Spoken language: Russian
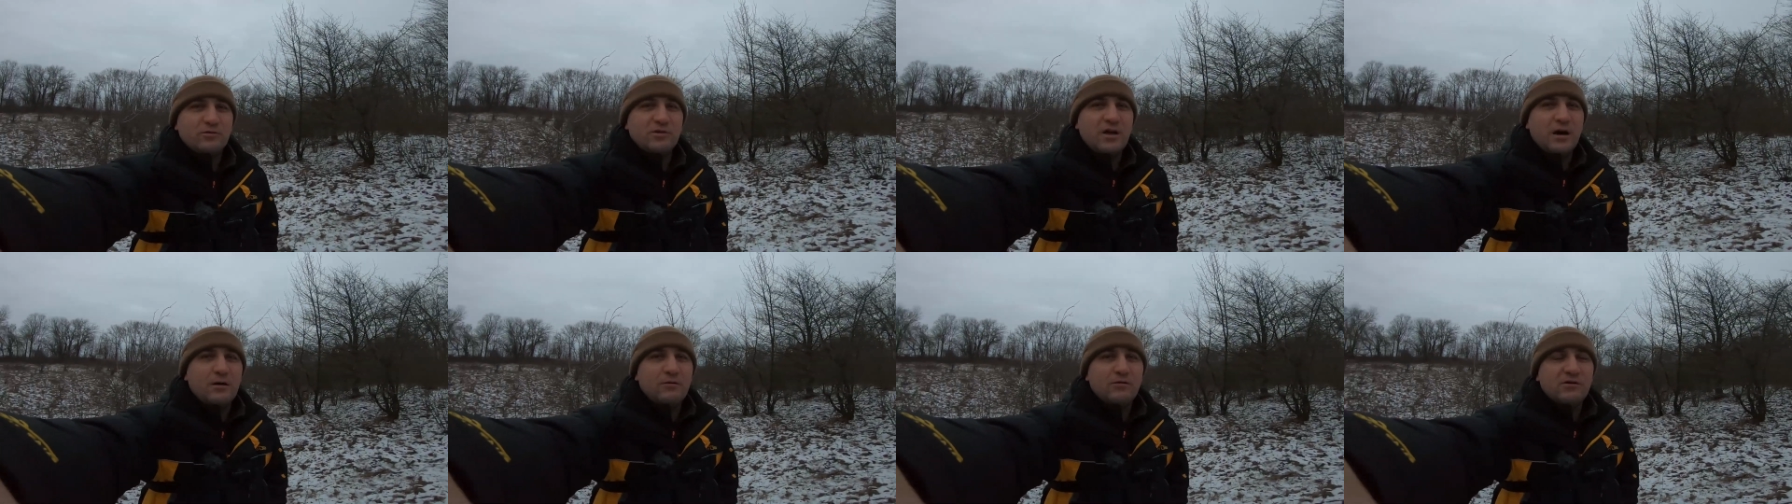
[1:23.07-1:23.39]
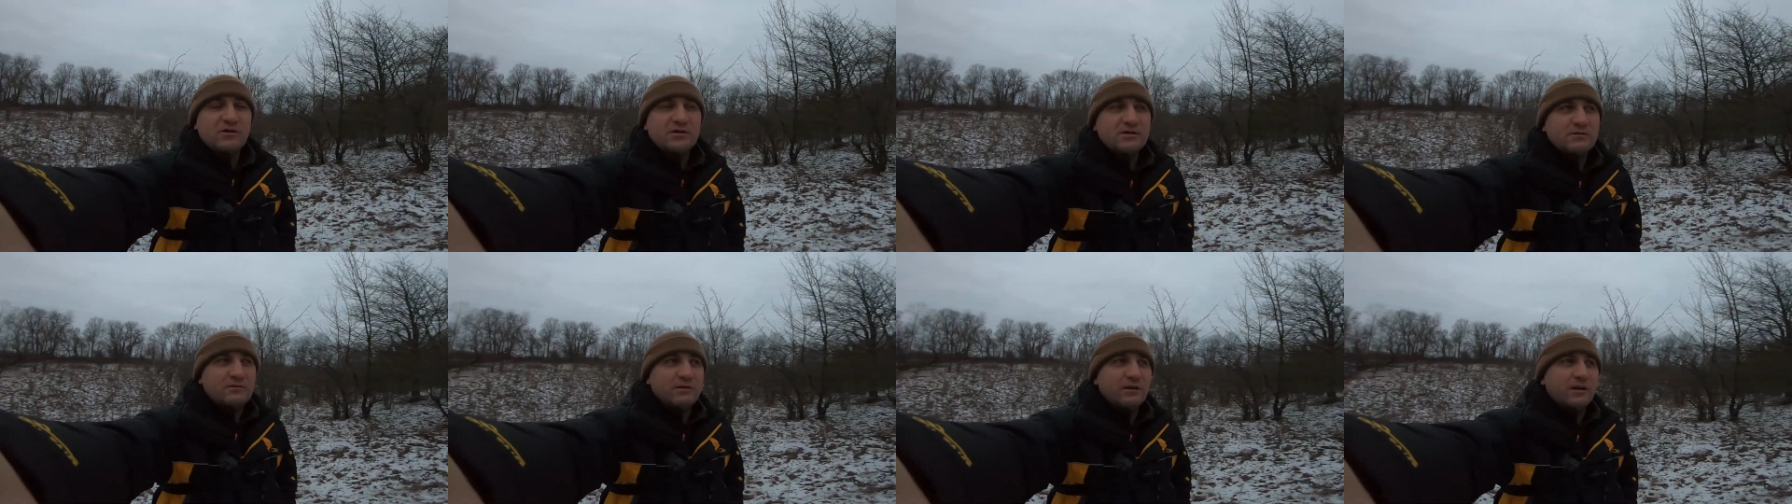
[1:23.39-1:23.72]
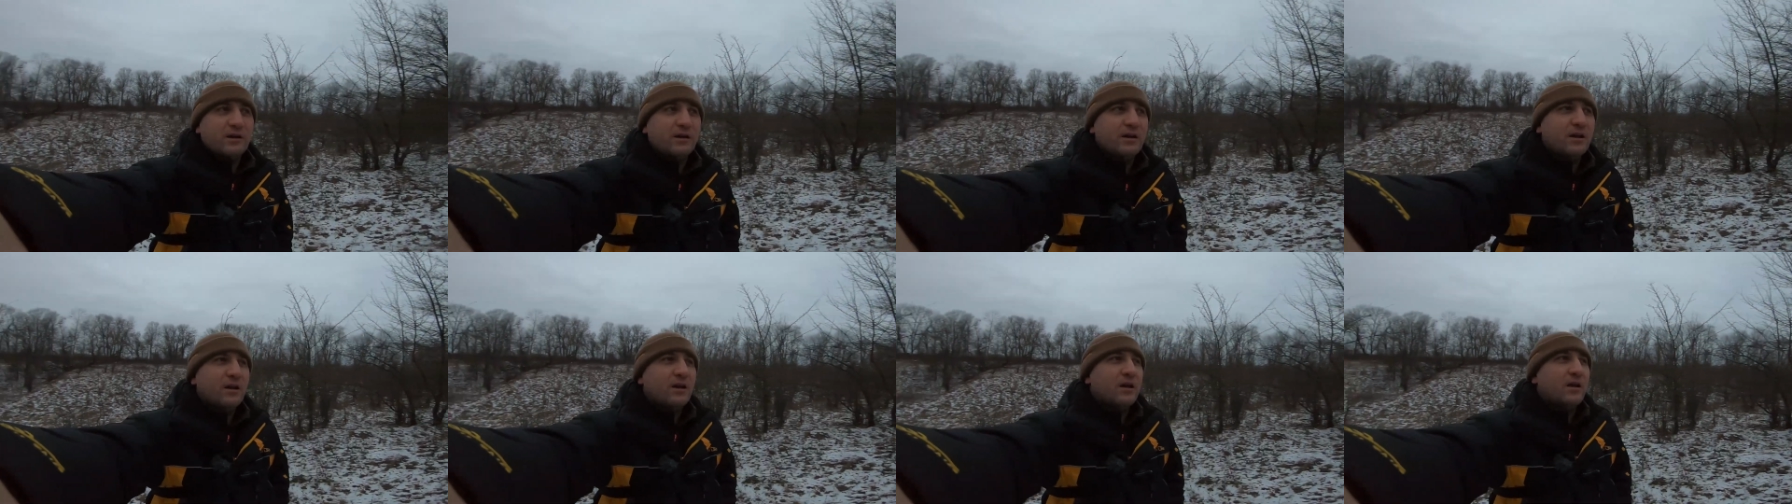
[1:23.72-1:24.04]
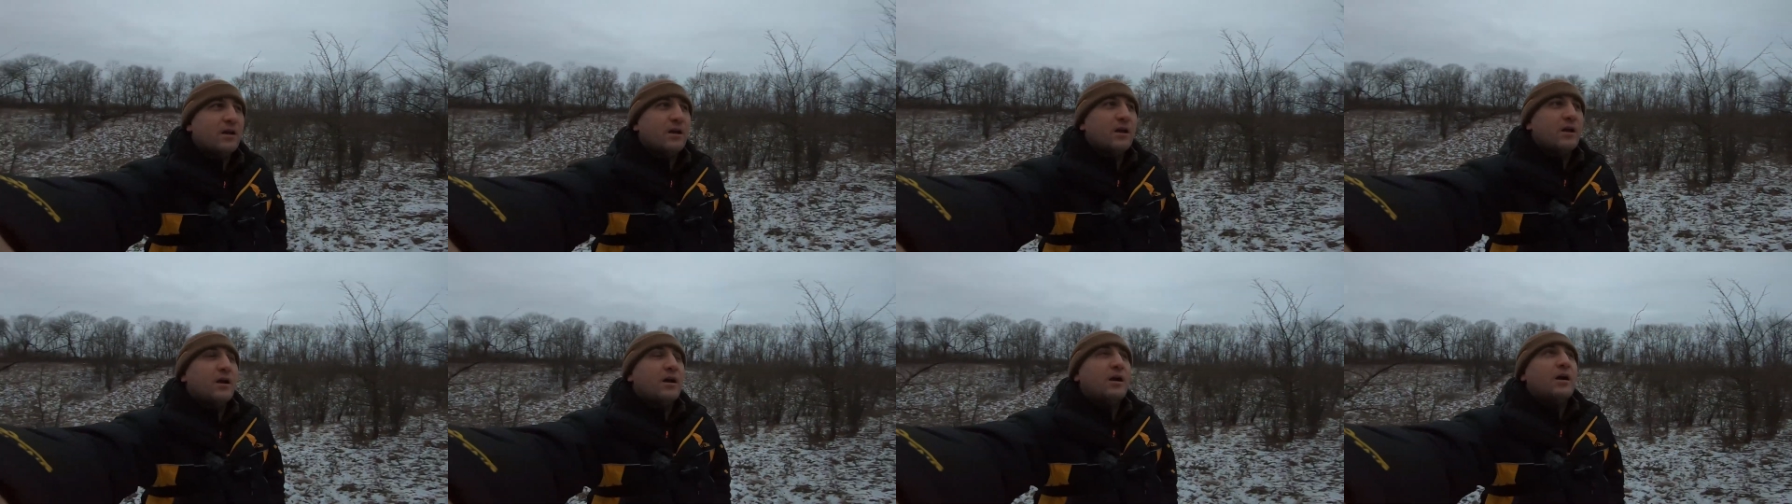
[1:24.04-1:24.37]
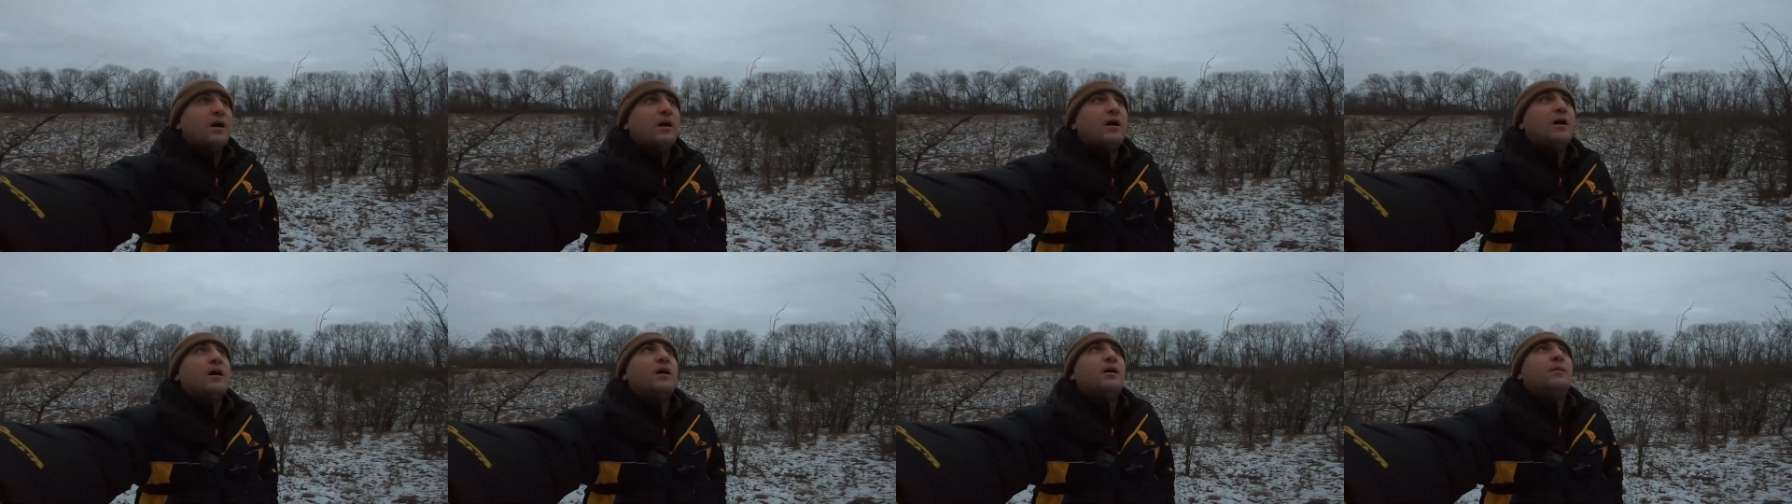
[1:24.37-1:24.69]
удовольствие,
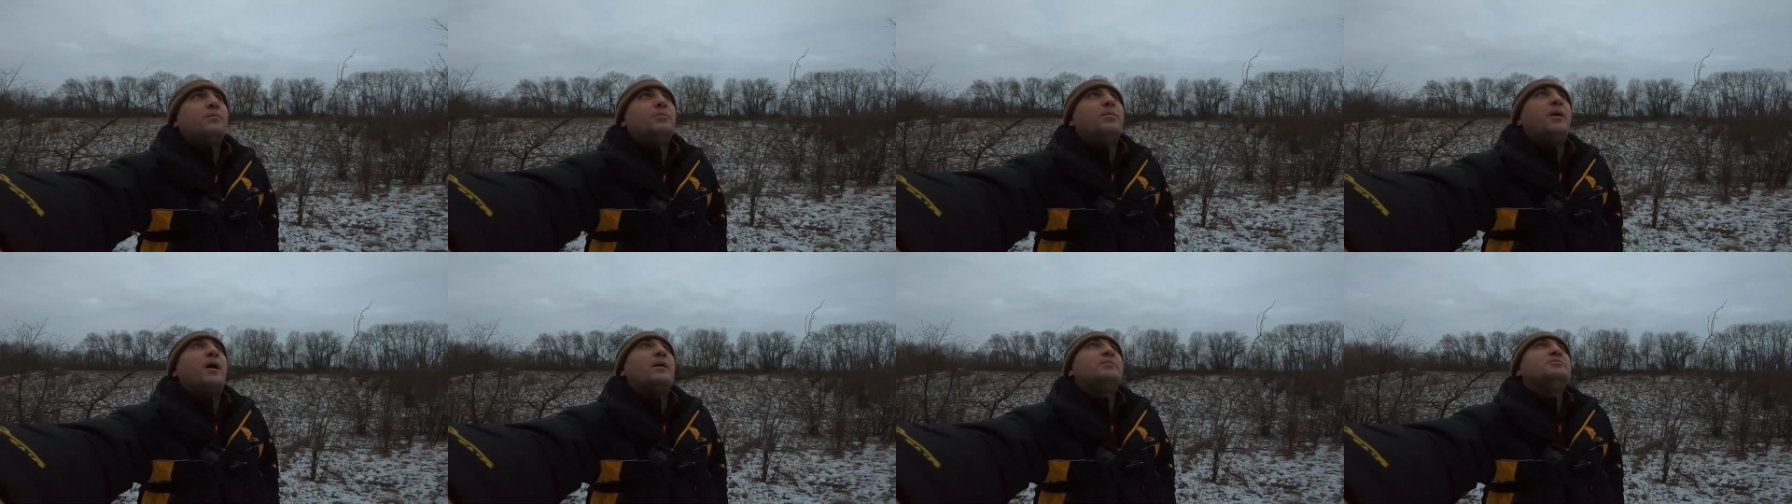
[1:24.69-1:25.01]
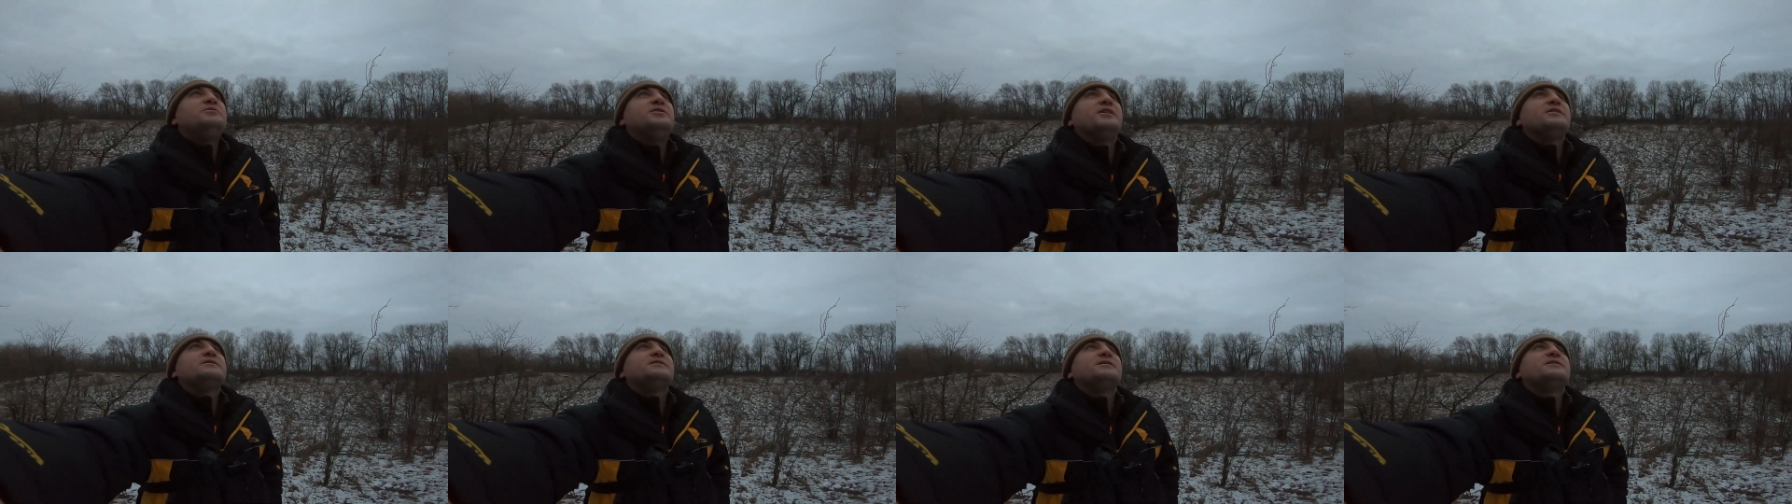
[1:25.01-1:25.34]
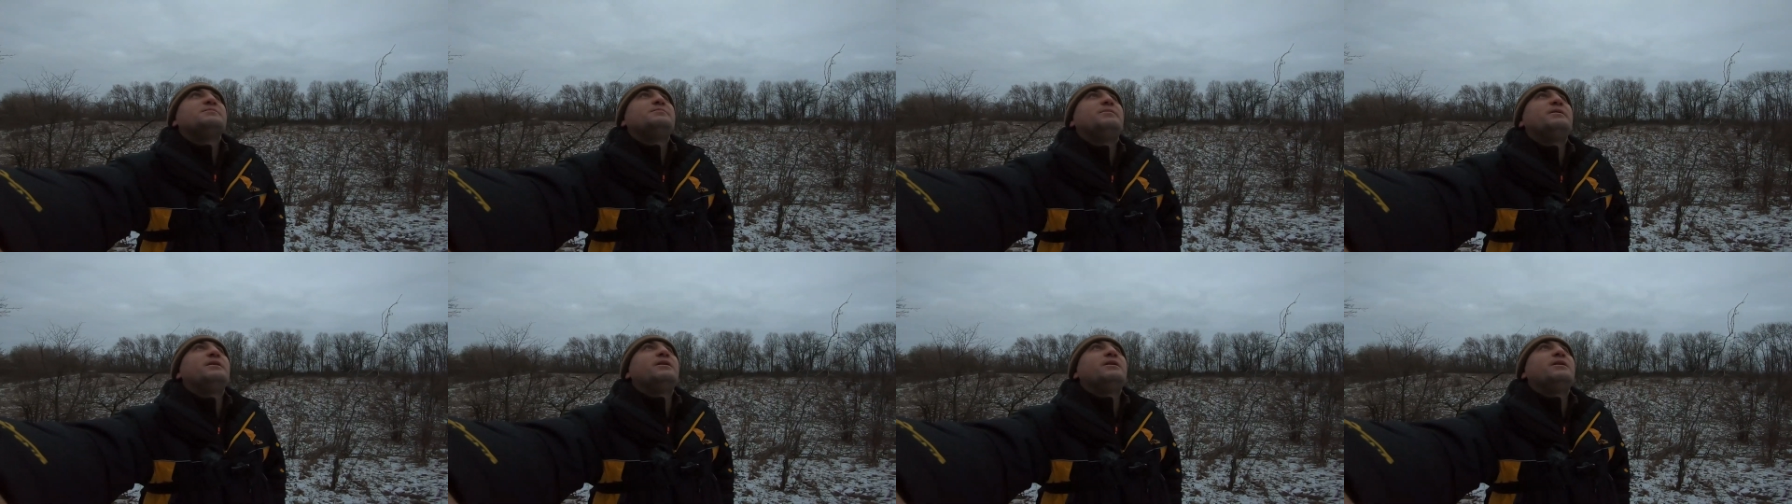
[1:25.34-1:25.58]
пообщаться с